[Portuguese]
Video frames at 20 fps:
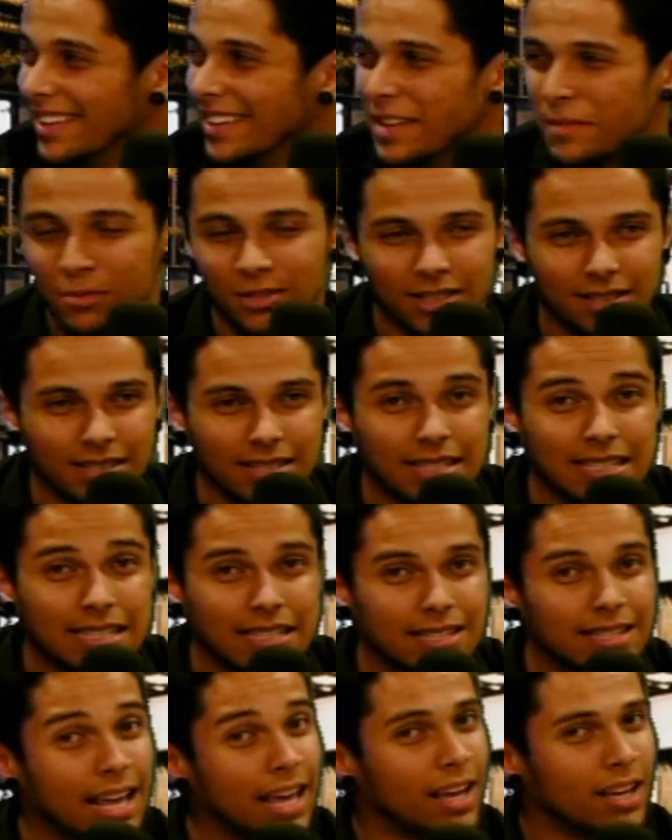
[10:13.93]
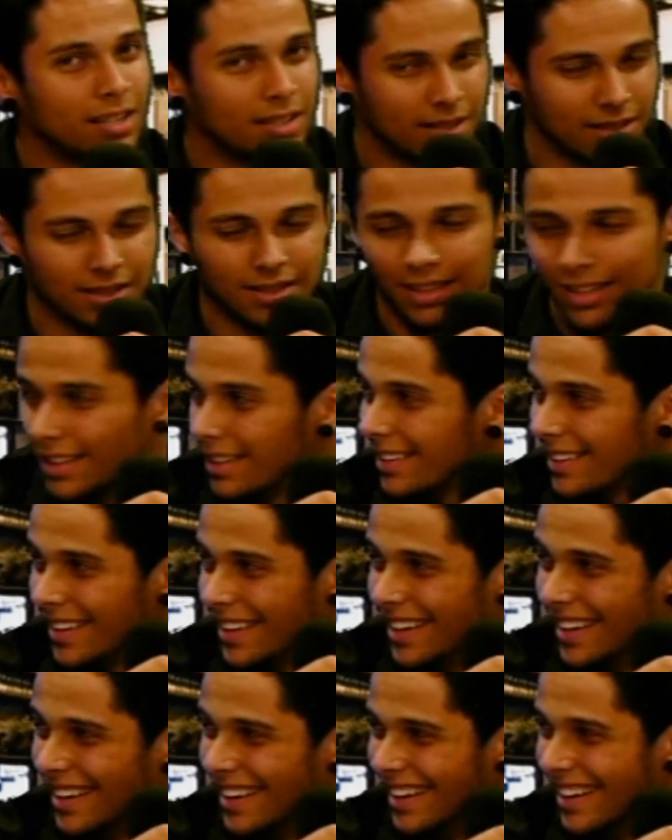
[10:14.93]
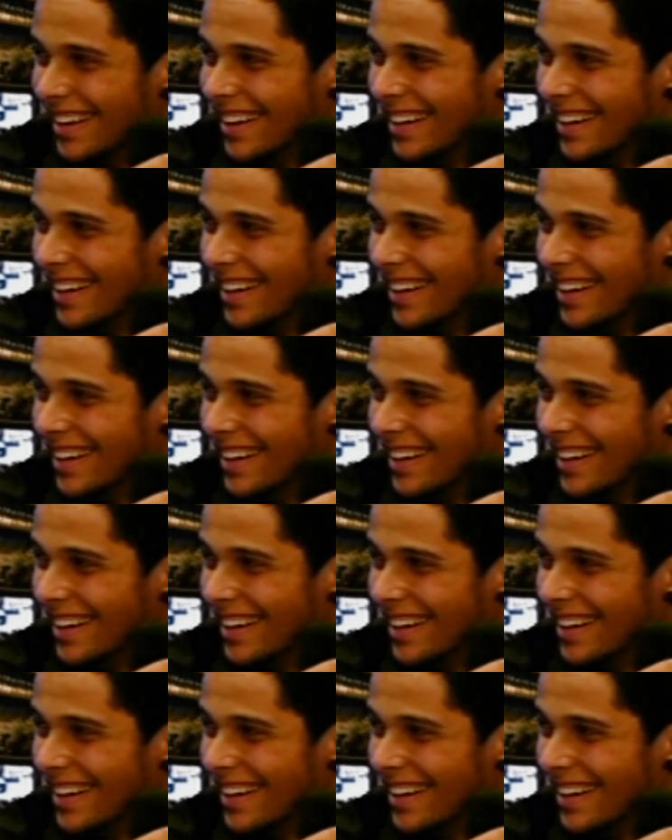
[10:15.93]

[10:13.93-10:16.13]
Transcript: Depois dessa assim, insistência, assim. Gente, ela